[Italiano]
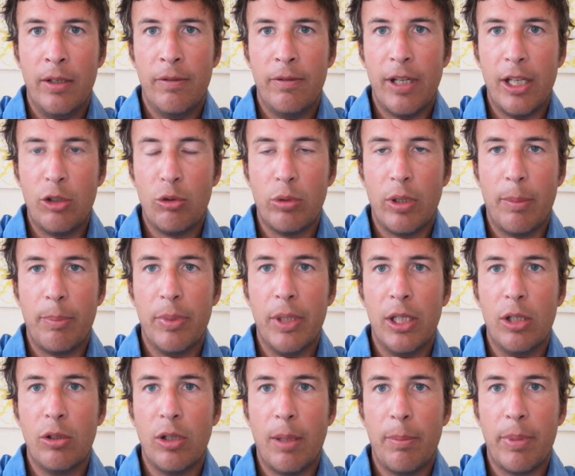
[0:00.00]
Faccio una
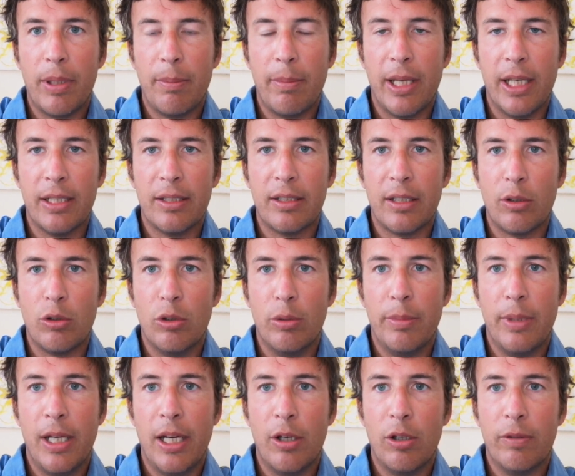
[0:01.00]
piccola premessa. Col
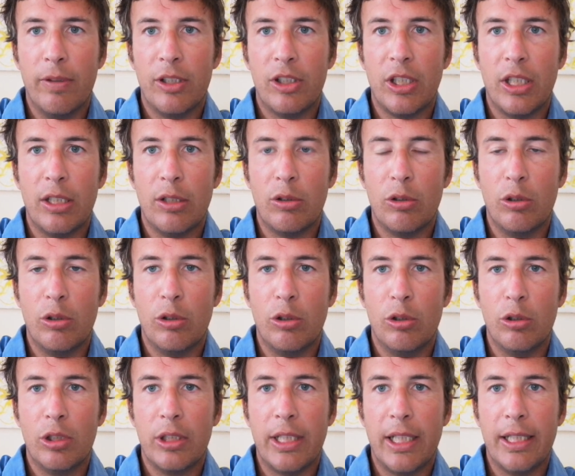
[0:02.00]

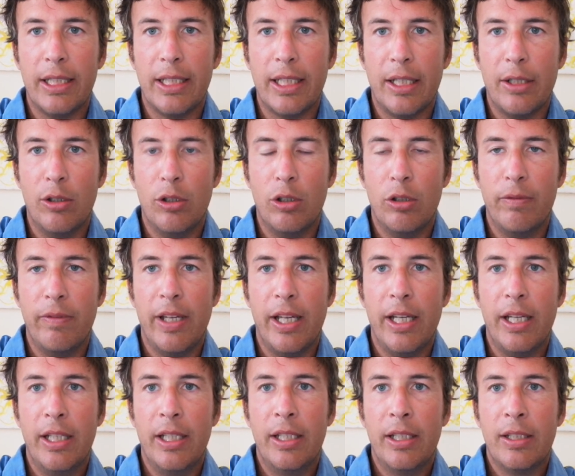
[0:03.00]

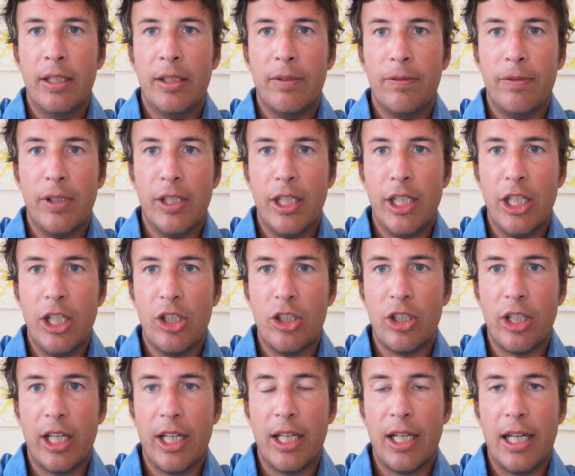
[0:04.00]
1989
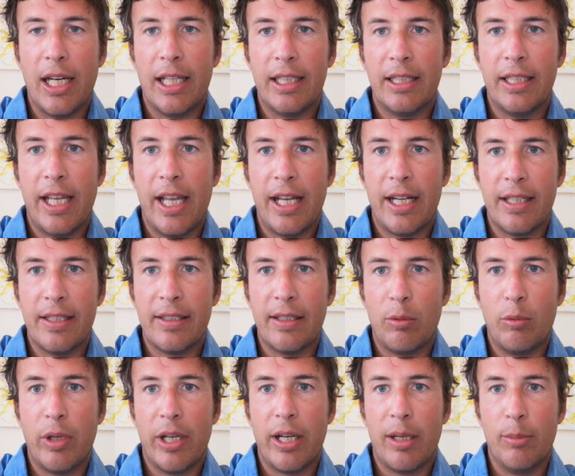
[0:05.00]
Finisce la terza
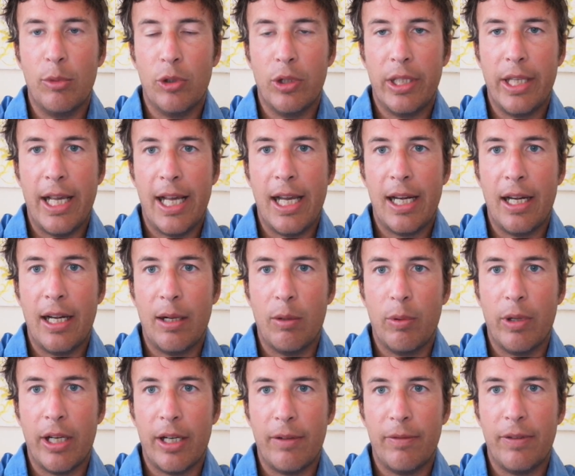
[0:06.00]
guerra mondiale, la
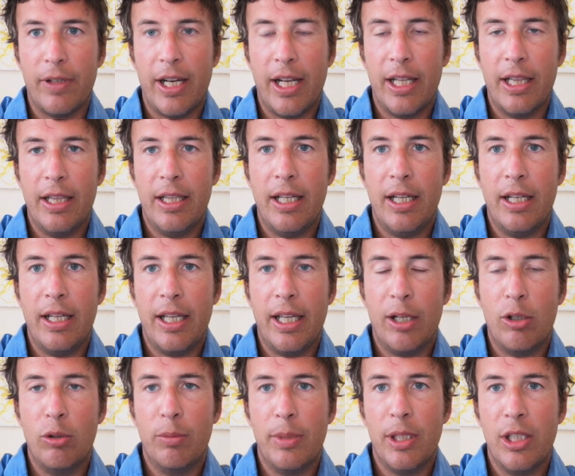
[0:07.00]
guerra fredda,
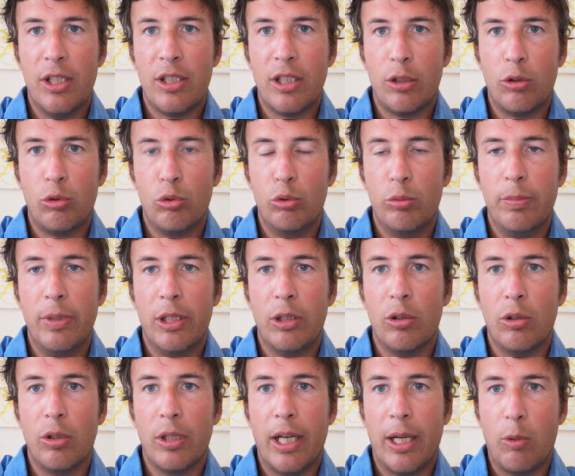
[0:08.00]
e comincia
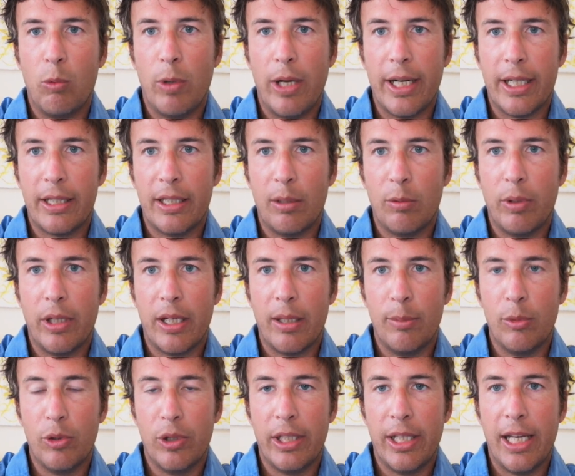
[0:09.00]
subito la quarta guerra
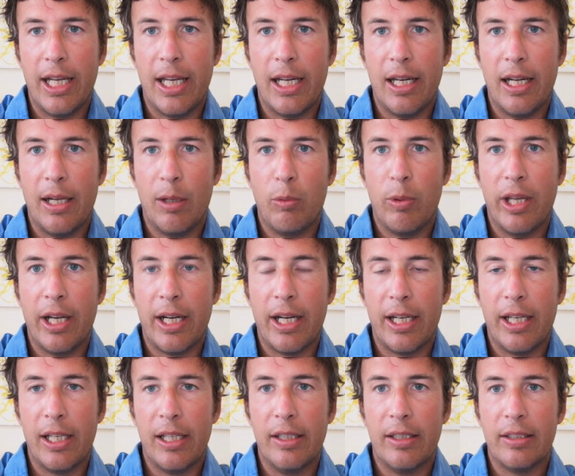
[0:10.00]
mondiale, la guerra
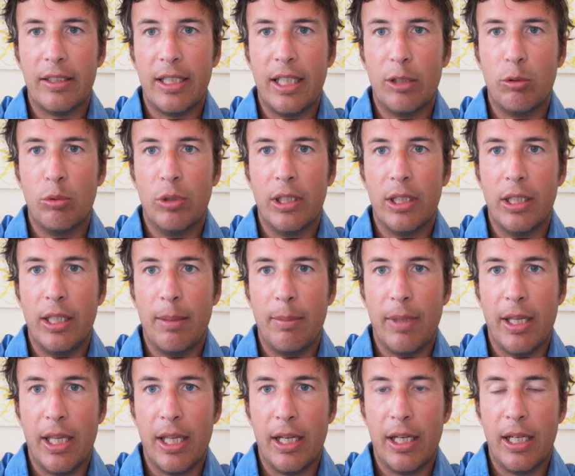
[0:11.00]
che gli Stati Uniti
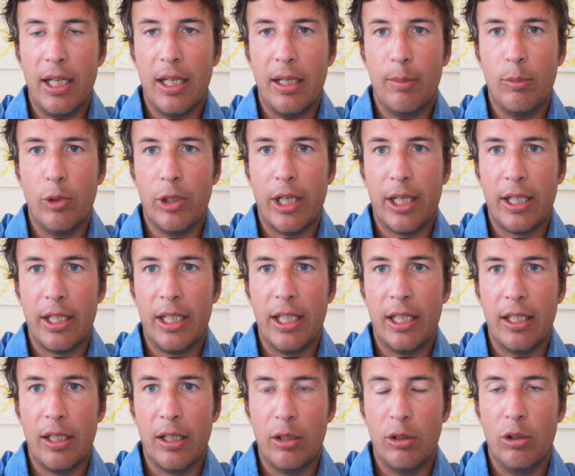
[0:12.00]
d'America, la
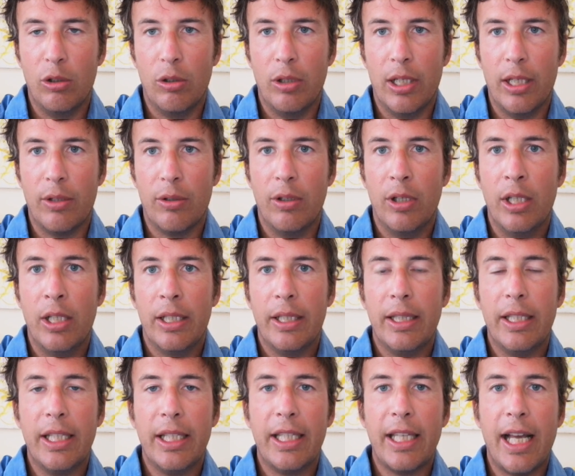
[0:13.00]
monarchia del dollaro,
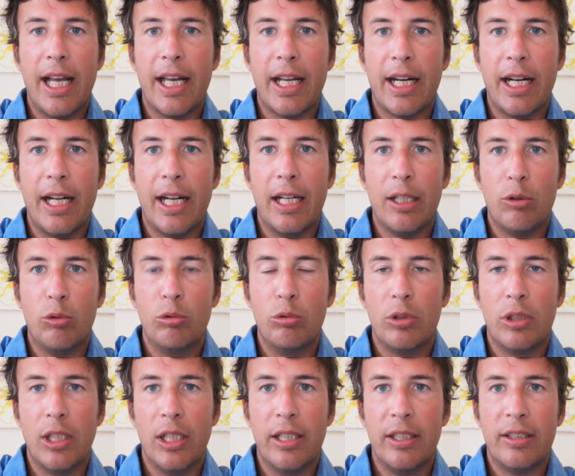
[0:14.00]
dichiara a
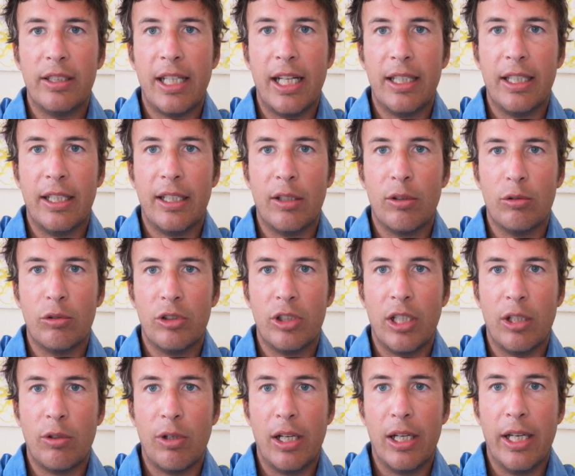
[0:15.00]
tutti gli stati che non
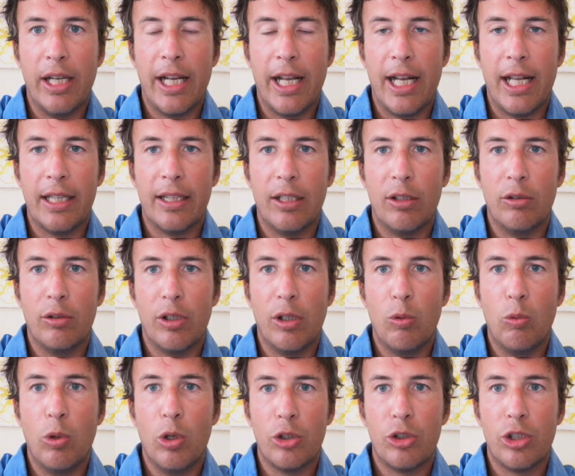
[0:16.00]
siano allineati con il
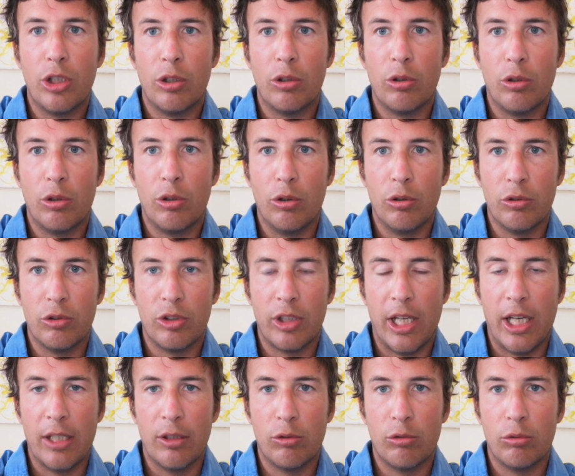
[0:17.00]
Washington
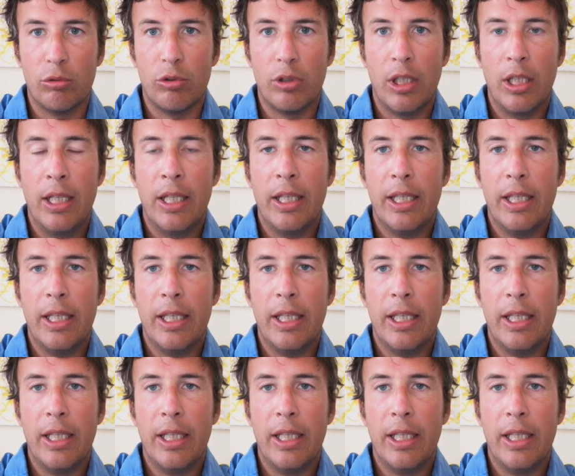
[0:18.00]
Consensus.